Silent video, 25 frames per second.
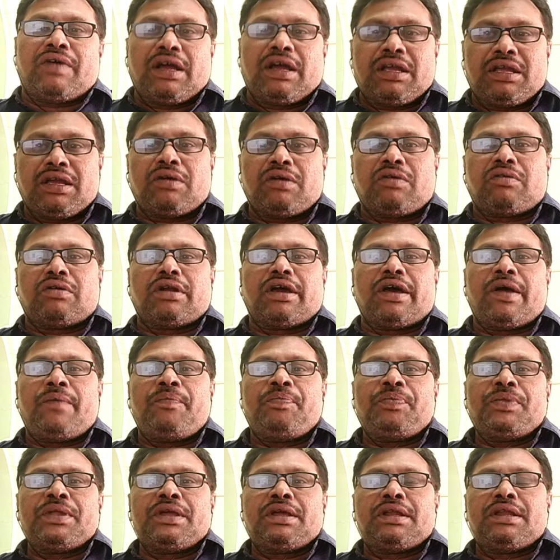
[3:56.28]
వాక్యం కూడా
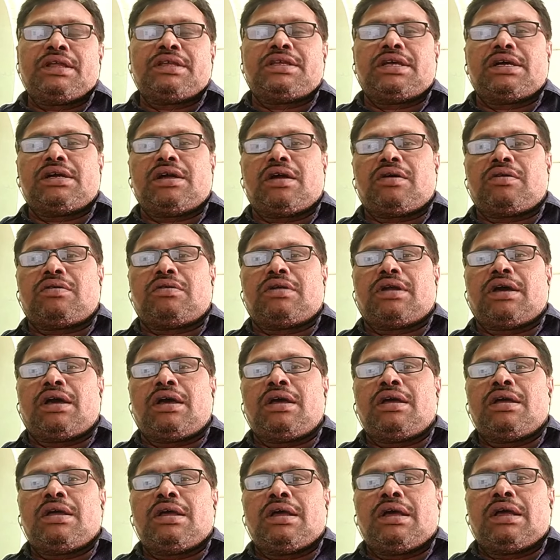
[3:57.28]
నిజంగా కూడా
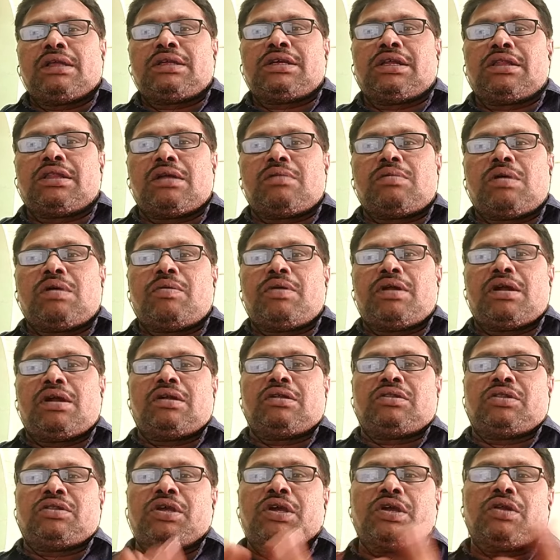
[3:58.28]
చంద్రబాబు
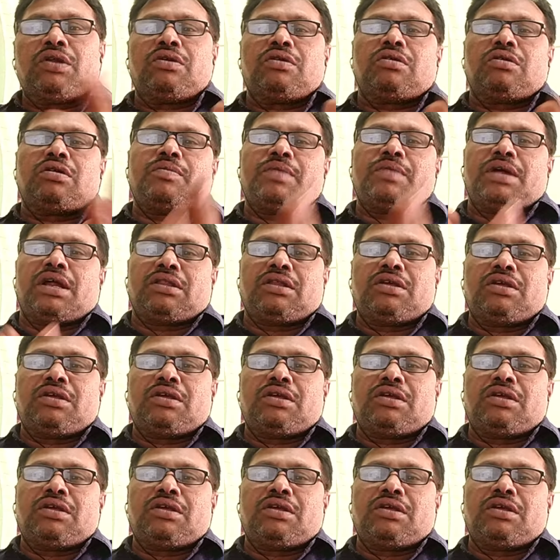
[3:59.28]
నాయుడు తీరుని కూడా మనం